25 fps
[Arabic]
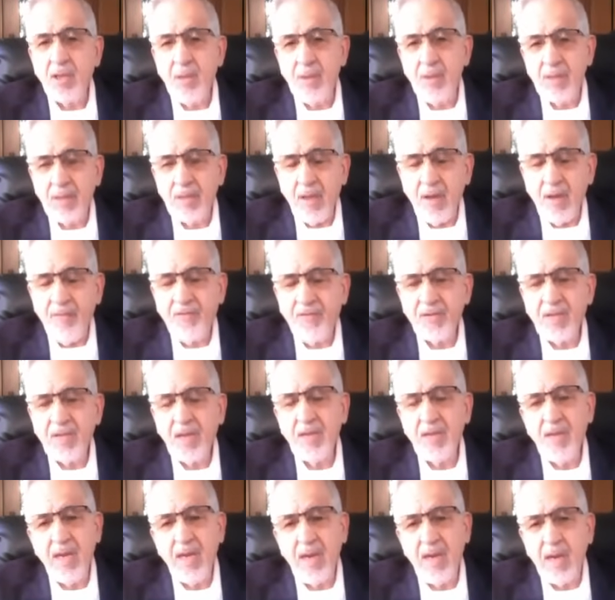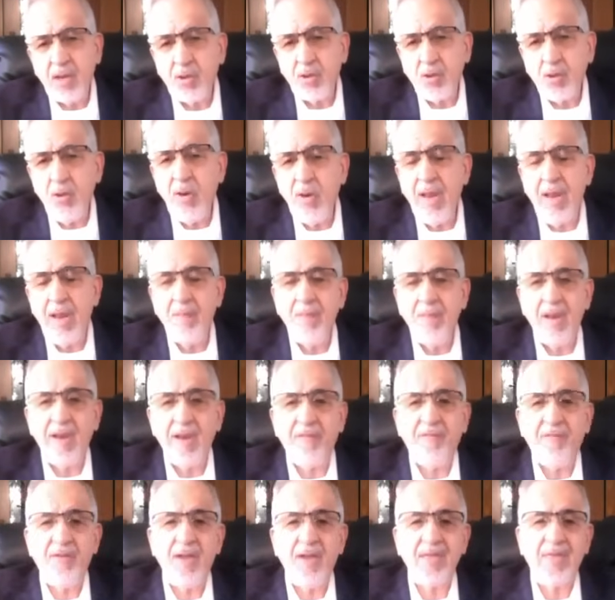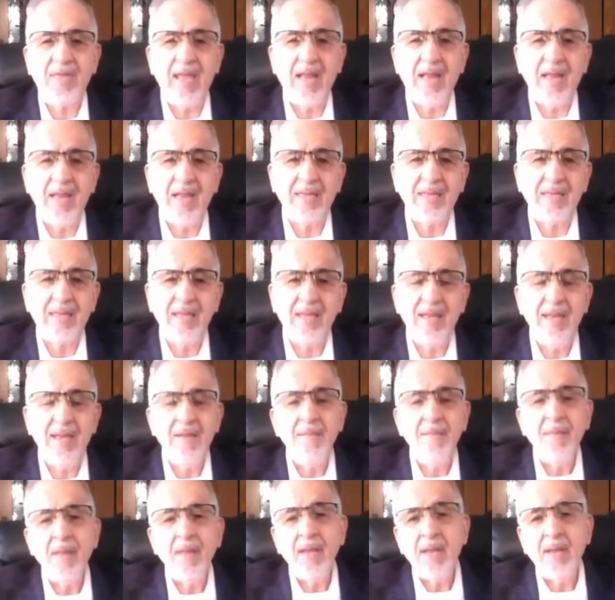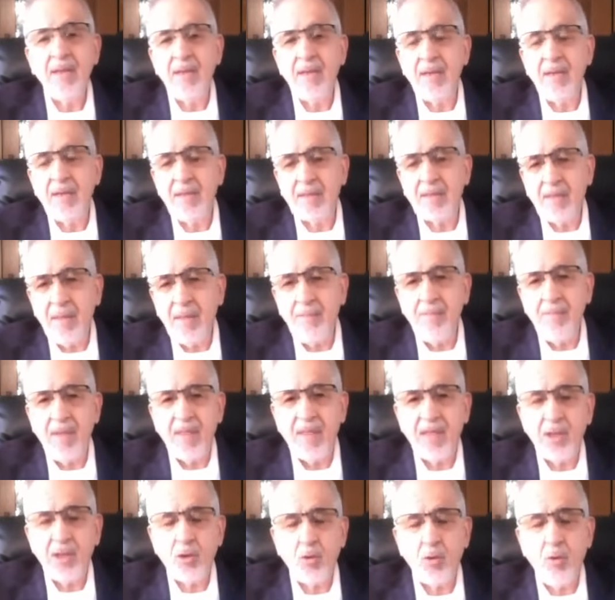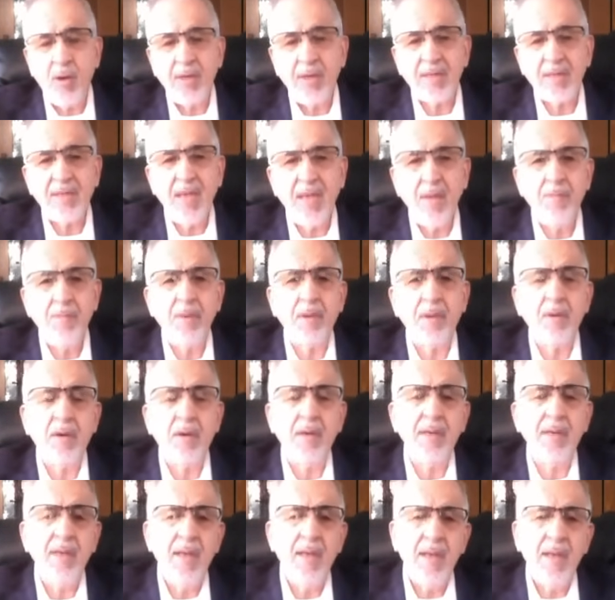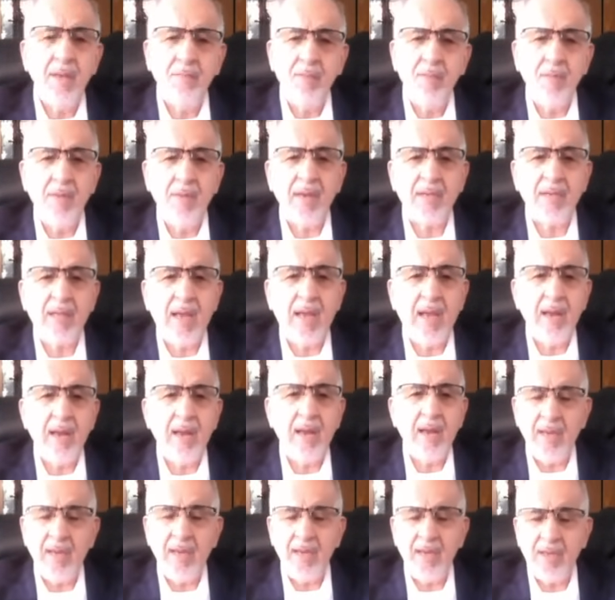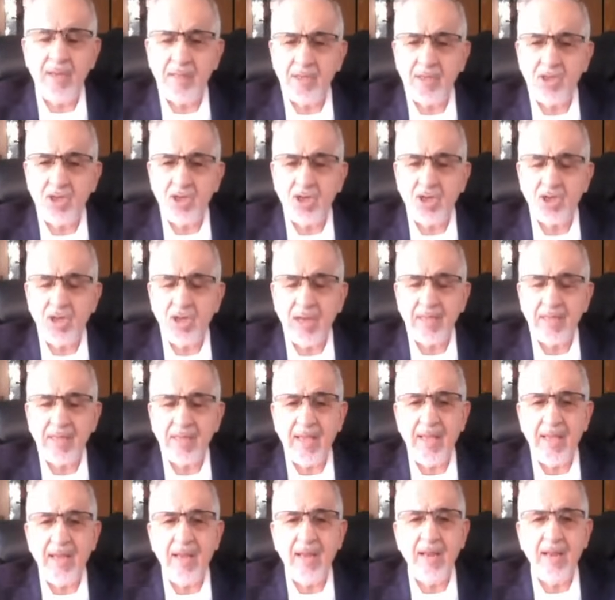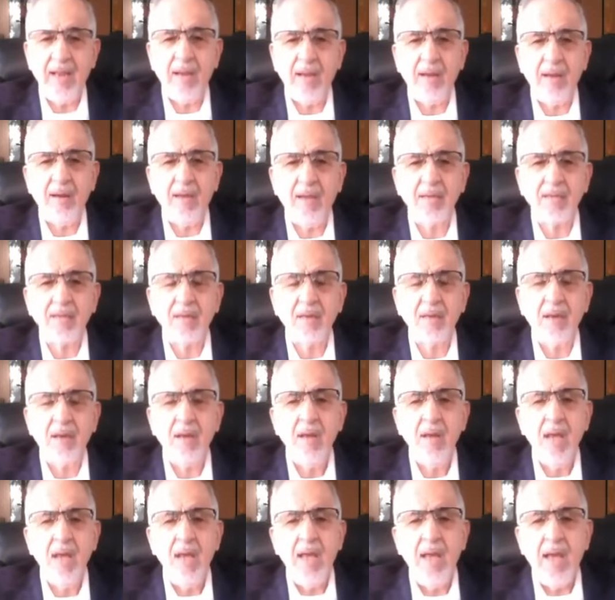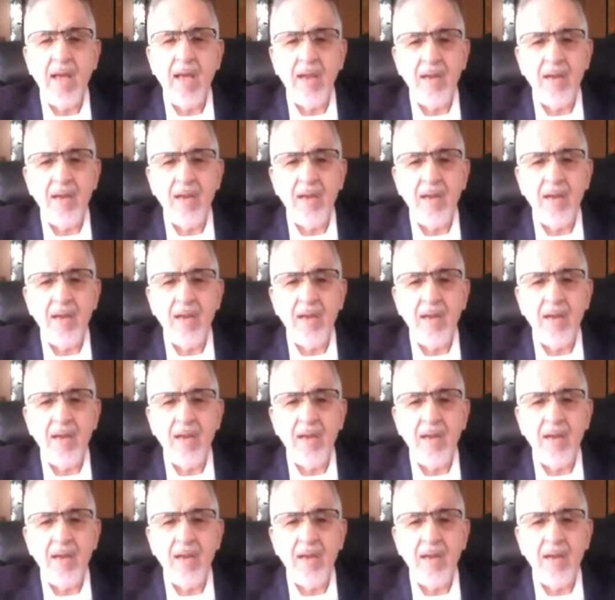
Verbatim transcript: إضافة إلى كل الملفات التي إيه، تم ذكرها سابقا بما يتعلق باحتجاجات اهالي الاسرى،